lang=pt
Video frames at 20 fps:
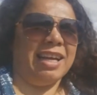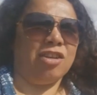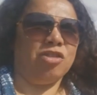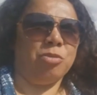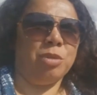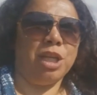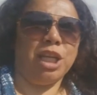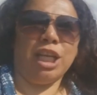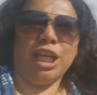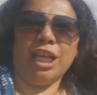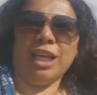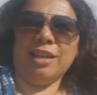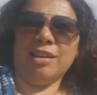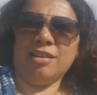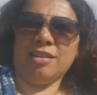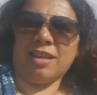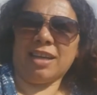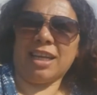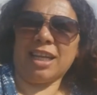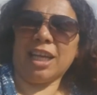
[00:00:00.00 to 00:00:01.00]
As
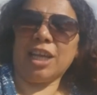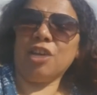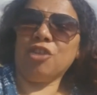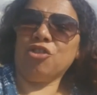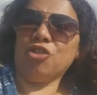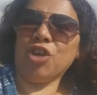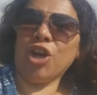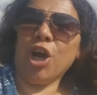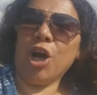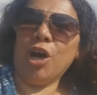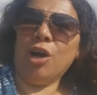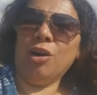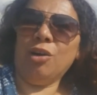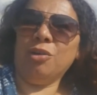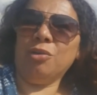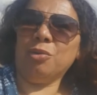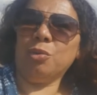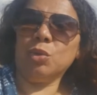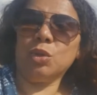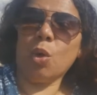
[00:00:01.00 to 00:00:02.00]
menininhas aqui da
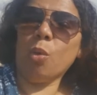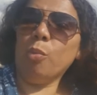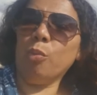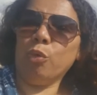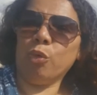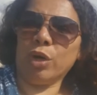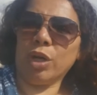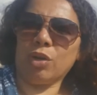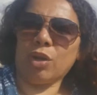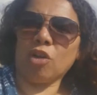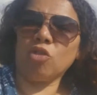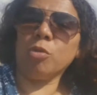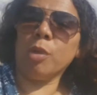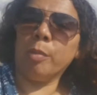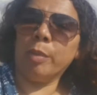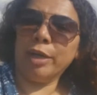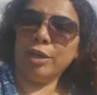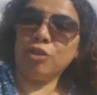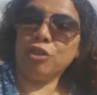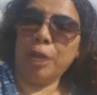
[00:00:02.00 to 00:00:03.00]
região usam muito. As
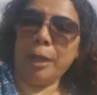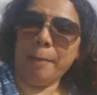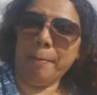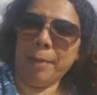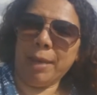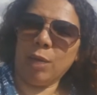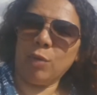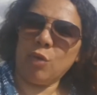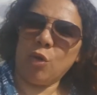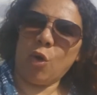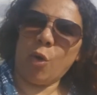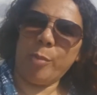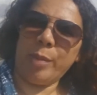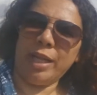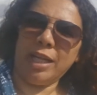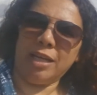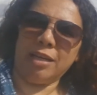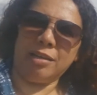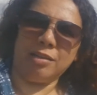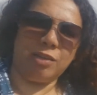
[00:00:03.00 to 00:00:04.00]
mamães também usam
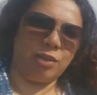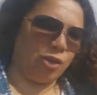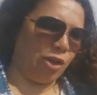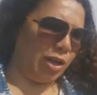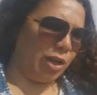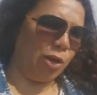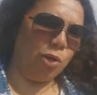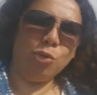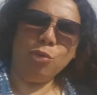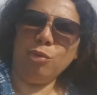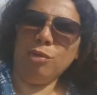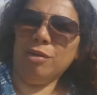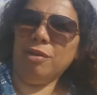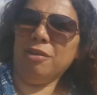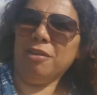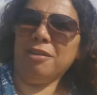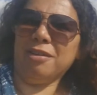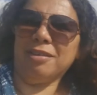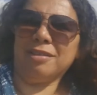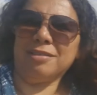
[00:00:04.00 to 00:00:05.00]
combinando. Só que eu
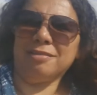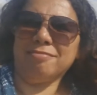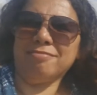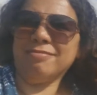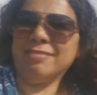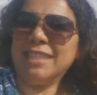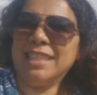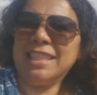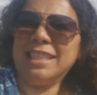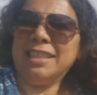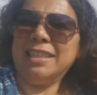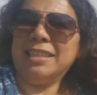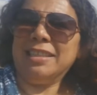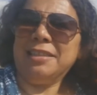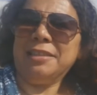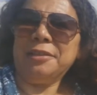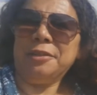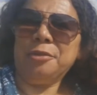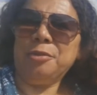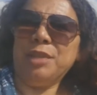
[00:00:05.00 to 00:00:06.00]
não,
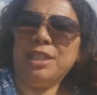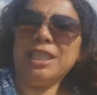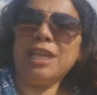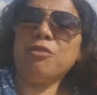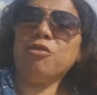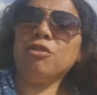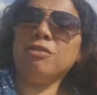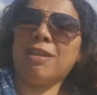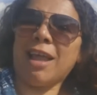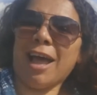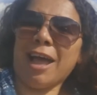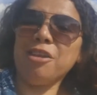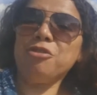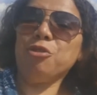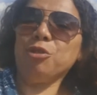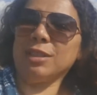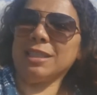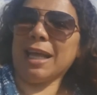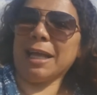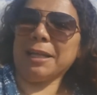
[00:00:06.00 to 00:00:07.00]
não me sinto à
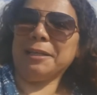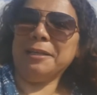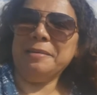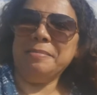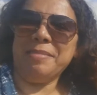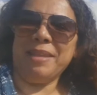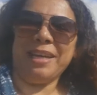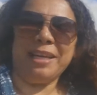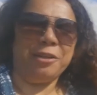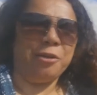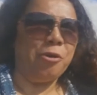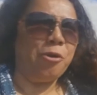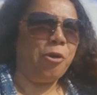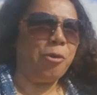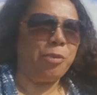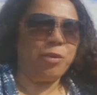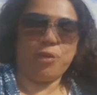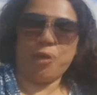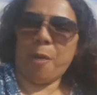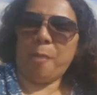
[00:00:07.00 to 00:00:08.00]
vontade de usar também. Então eu
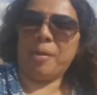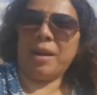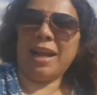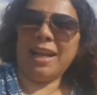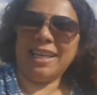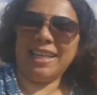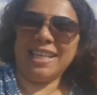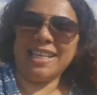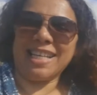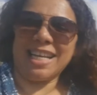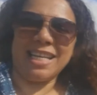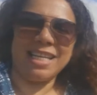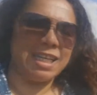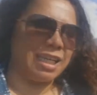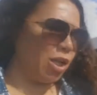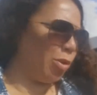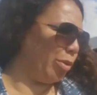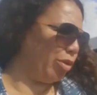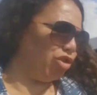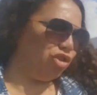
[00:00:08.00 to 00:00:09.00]
compro só pra Alice. Alice
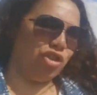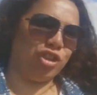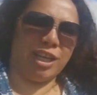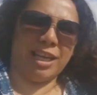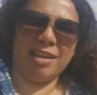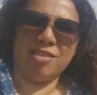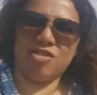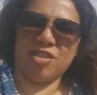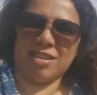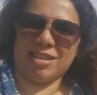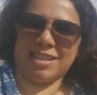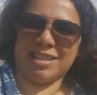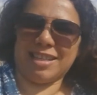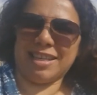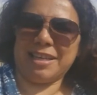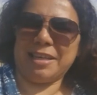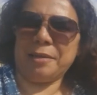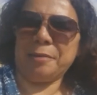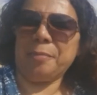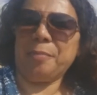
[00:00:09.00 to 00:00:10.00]
tem umas três dessas
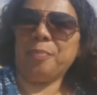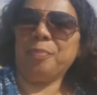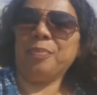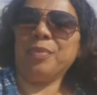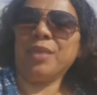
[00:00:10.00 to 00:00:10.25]
aí.